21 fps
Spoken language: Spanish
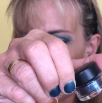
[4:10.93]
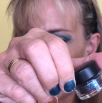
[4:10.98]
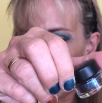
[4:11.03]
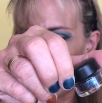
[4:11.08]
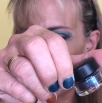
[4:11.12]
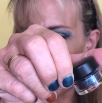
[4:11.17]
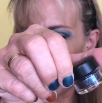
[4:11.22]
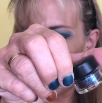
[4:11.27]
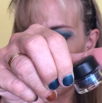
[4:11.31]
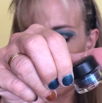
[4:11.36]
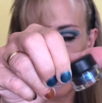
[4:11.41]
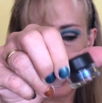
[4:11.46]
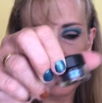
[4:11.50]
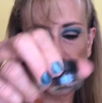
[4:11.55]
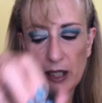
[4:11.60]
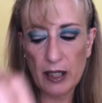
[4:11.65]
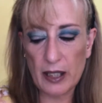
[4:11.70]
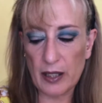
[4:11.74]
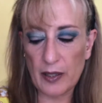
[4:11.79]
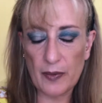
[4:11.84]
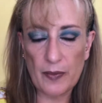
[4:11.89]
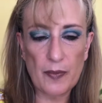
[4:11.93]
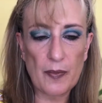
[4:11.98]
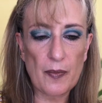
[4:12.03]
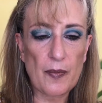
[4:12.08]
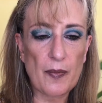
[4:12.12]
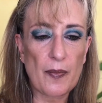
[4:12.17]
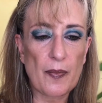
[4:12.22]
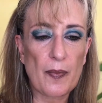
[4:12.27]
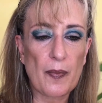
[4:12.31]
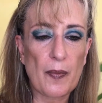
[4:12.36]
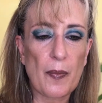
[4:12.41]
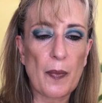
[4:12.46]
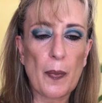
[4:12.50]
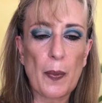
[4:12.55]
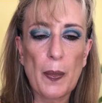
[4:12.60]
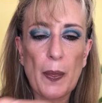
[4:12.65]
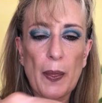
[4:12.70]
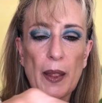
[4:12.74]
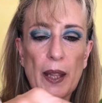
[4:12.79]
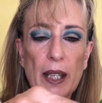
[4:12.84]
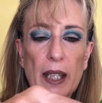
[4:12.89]
Como mis uñas.
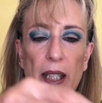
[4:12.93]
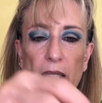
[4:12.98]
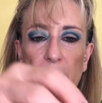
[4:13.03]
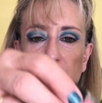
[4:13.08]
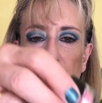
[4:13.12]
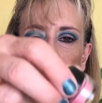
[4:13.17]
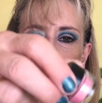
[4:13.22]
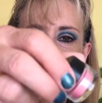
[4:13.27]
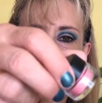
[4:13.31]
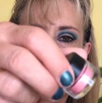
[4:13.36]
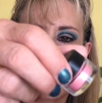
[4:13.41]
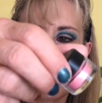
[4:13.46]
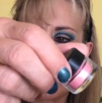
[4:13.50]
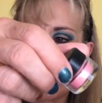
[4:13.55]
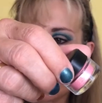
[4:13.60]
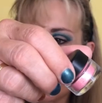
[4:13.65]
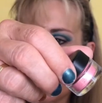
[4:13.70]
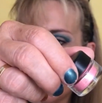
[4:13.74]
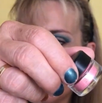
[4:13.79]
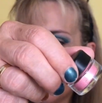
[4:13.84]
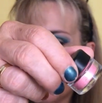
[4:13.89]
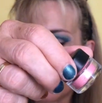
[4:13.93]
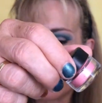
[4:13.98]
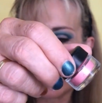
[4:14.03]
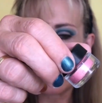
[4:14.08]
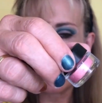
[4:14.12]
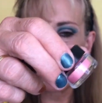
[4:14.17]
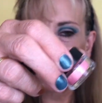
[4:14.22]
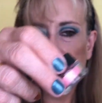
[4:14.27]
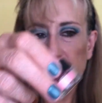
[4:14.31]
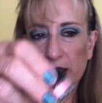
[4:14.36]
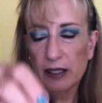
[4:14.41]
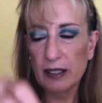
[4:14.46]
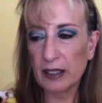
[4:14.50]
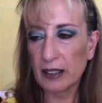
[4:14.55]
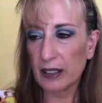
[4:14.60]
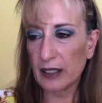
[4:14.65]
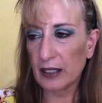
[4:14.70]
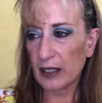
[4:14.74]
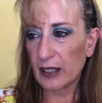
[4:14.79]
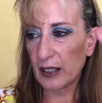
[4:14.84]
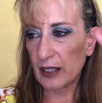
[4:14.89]
Este rosita
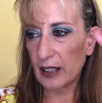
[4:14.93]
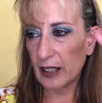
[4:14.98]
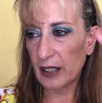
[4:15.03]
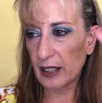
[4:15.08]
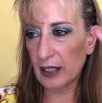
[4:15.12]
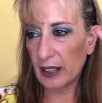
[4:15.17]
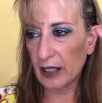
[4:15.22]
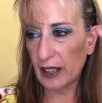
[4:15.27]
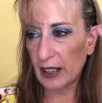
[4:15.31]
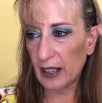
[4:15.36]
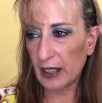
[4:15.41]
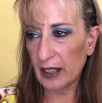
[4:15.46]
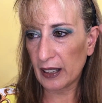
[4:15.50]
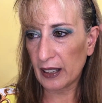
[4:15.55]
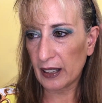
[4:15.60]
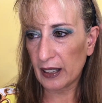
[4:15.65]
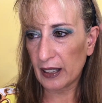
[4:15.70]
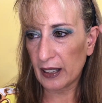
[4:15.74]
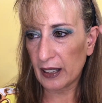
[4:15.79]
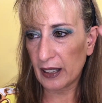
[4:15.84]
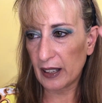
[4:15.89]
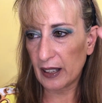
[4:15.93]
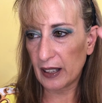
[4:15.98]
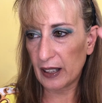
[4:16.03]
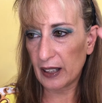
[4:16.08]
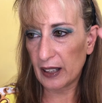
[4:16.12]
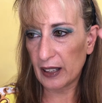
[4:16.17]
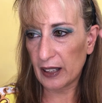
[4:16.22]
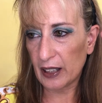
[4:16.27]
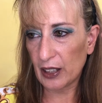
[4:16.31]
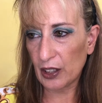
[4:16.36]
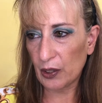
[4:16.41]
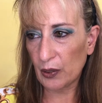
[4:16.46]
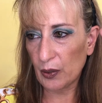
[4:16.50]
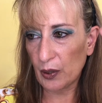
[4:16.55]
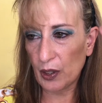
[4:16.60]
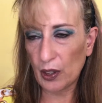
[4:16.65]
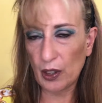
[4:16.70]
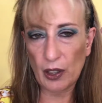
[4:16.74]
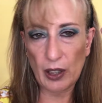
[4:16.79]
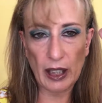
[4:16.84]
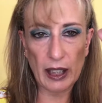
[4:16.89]
y este eh, que es un
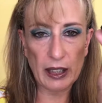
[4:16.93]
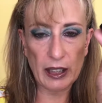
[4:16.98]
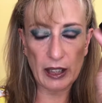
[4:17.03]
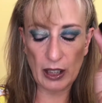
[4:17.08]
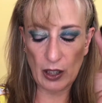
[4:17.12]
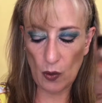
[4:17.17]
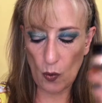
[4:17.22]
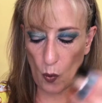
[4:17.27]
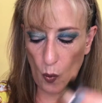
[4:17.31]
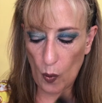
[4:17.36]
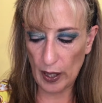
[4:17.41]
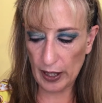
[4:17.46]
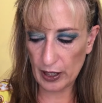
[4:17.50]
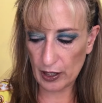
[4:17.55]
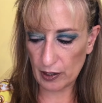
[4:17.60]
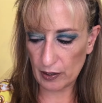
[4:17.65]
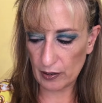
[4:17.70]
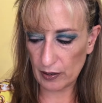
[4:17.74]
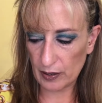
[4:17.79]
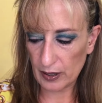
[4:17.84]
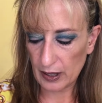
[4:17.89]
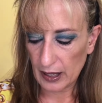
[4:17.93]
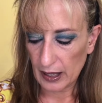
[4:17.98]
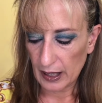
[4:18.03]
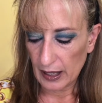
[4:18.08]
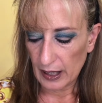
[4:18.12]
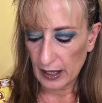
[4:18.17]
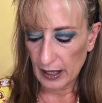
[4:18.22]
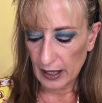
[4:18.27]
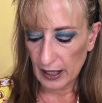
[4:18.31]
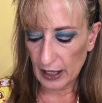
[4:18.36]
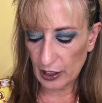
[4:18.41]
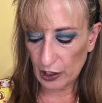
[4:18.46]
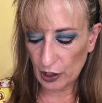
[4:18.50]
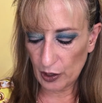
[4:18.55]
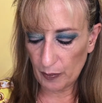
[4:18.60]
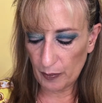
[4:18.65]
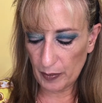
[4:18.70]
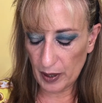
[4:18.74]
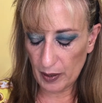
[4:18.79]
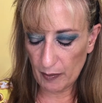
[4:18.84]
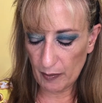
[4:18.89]
color así hueso.
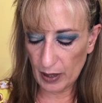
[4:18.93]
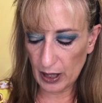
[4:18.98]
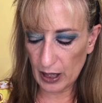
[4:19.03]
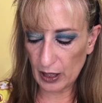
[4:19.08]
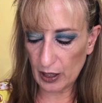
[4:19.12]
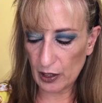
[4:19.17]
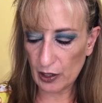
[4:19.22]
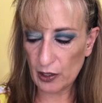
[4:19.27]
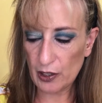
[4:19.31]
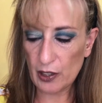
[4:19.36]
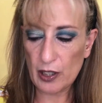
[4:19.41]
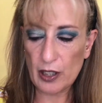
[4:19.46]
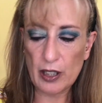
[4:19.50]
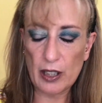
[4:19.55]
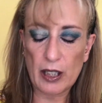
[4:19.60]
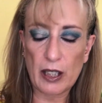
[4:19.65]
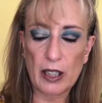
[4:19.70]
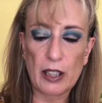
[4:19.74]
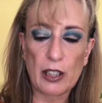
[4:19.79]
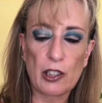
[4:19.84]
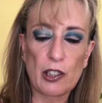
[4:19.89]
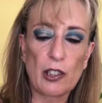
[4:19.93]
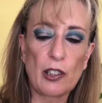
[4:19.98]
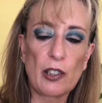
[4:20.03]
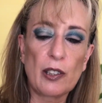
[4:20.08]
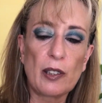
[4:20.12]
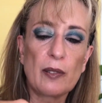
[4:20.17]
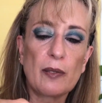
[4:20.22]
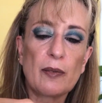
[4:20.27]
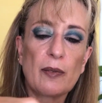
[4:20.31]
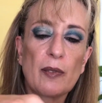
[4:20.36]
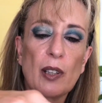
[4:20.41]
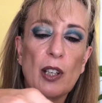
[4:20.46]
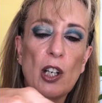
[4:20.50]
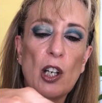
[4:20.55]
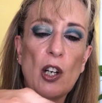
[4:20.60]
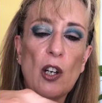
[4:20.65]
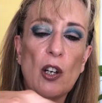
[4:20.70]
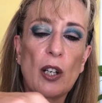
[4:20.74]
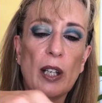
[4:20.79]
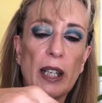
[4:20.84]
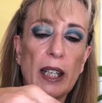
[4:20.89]
Estos pigmentos eh, son
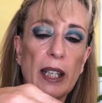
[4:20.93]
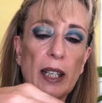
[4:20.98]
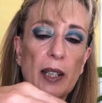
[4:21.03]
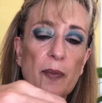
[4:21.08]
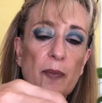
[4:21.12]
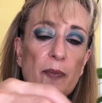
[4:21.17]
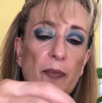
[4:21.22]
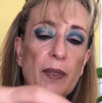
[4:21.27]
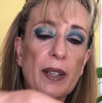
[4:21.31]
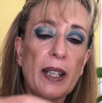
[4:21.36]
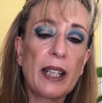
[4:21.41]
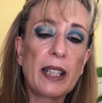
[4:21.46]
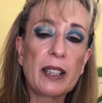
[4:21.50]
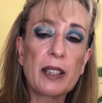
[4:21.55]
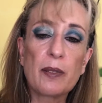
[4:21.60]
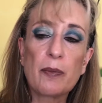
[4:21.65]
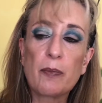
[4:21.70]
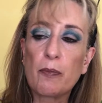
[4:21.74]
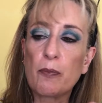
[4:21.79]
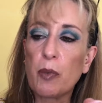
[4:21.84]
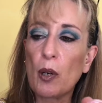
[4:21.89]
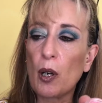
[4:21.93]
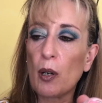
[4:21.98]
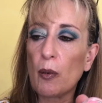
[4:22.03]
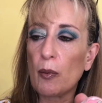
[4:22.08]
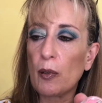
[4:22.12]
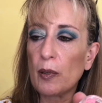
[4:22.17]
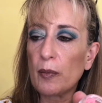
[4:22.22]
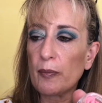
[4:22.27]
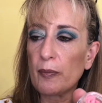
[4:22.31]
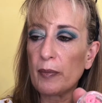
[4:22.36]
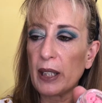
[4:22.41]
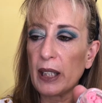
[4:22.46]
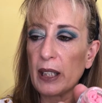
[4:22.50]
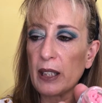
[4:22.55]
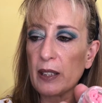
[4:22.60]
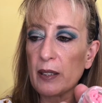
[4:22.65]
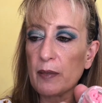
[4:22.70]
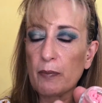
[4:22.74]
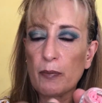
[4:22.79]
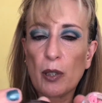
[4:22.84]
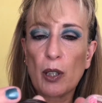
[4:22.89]
lo que es polvo,
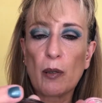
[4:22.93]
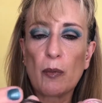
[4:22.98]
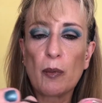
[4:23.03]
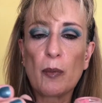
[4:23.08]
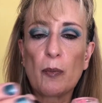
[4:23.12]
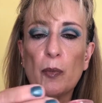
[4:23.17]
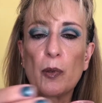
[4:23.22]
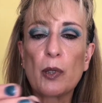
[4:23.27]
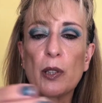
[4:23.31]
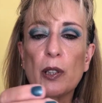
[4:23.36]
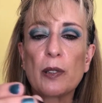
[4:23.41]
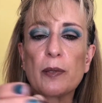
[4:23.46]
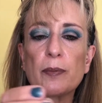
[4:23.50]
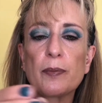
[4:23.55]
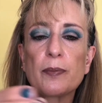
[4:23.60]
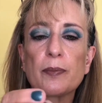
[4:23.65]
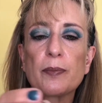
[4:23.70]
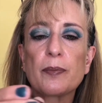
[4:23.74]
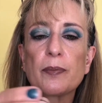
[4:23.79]
¿veis? Polvo puro.